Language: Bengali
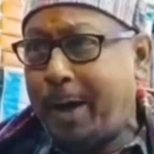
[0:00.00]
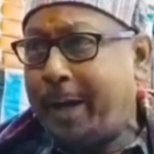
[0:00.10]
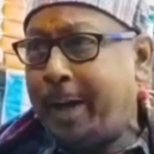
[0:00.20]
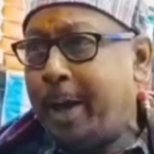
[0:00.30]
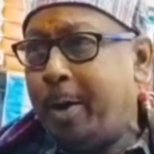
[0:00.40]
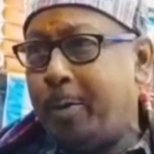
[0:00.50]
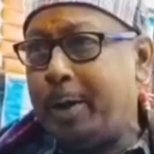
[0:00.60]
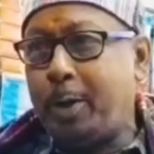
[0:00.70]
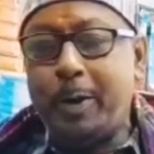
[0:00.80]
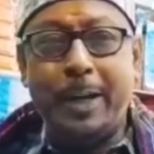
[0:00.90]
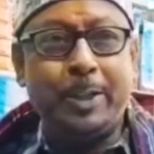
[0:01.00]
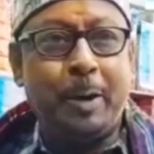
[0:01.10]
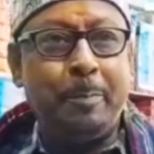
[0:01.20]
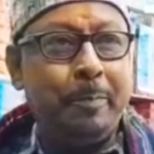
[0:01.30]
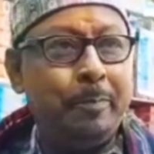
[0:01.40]
হয় উনি তখন
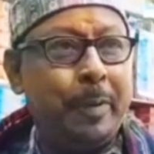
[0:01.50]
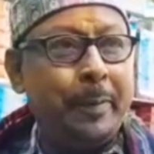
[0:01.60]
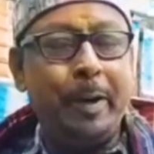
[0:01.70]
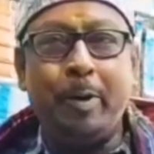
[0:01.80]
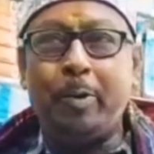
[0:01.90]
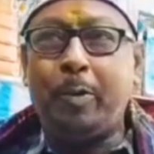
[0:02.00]
এইসব বিভিন্ন